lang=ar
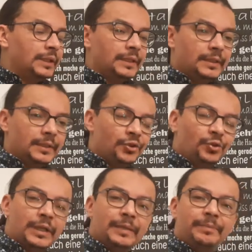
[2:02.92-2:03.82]
له
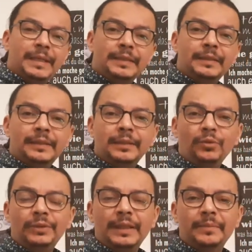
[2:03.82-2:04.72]
جهيمان
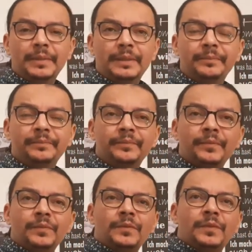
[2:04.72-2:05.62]
العتيبي
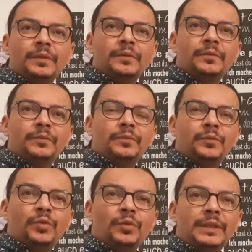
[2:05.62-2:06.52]

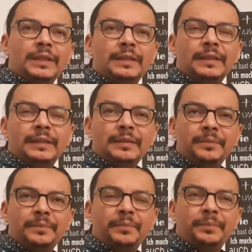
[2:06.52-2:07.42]
هو اللي يستدير
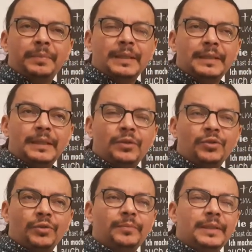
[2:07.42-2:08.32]
بلاصينا
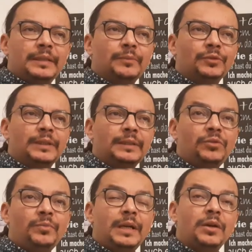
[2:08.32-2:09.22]
شغل مهدي
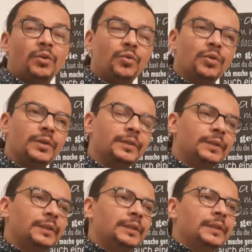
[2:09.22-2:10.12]
منتظر ومع خوه
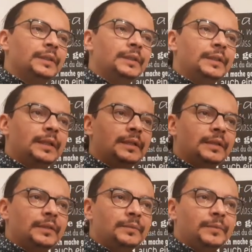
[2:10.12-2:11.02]
اللي
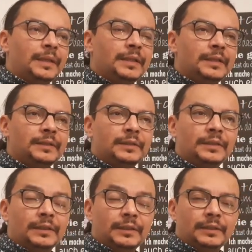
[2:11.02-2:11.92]
كان معاه
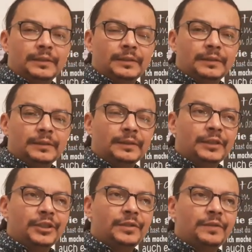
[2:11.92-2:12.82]

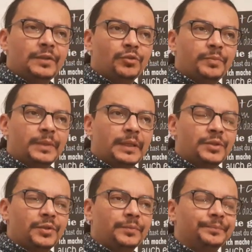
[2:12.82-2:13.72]
يديريجي في لي زوبيراسيون